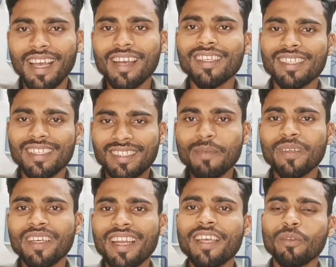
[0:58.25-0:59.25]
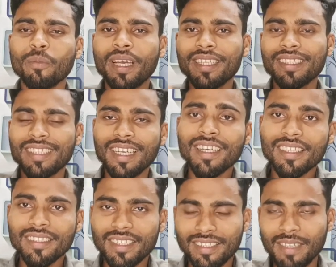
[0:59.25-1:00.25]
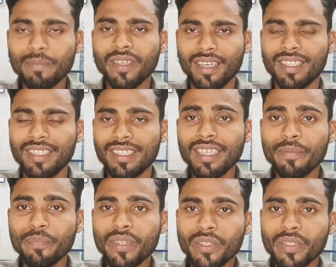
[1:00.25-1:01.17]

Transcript: अगर सब्सक्राइब करना है तो बाइक के चैनल सब्सक्राइब कर दीजिए